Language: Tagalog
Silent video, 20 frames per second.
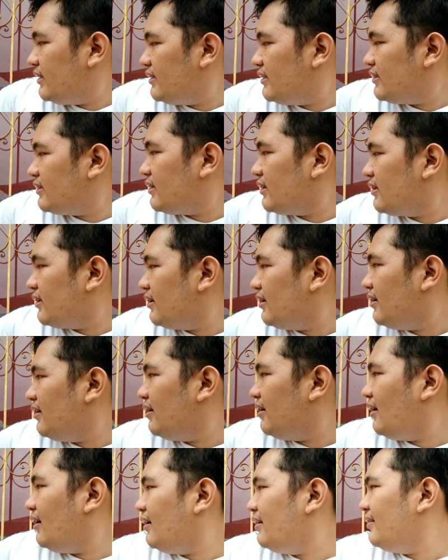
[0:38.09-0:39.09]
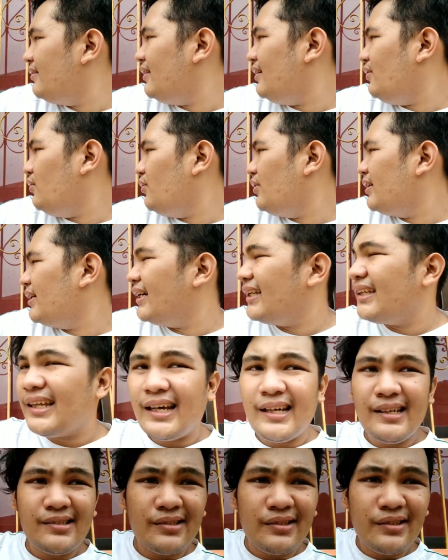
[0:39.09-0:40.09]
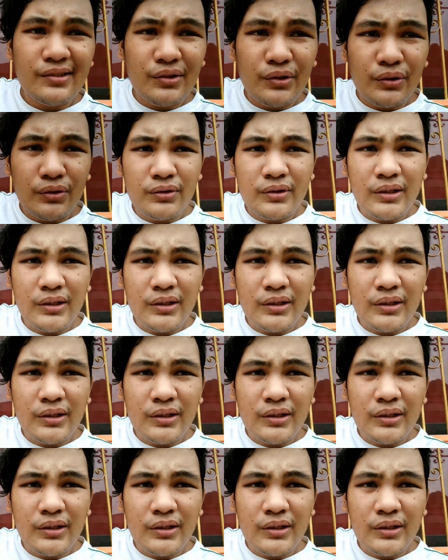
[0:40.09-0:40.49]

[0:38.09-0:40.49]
This is an, I think, organizer to.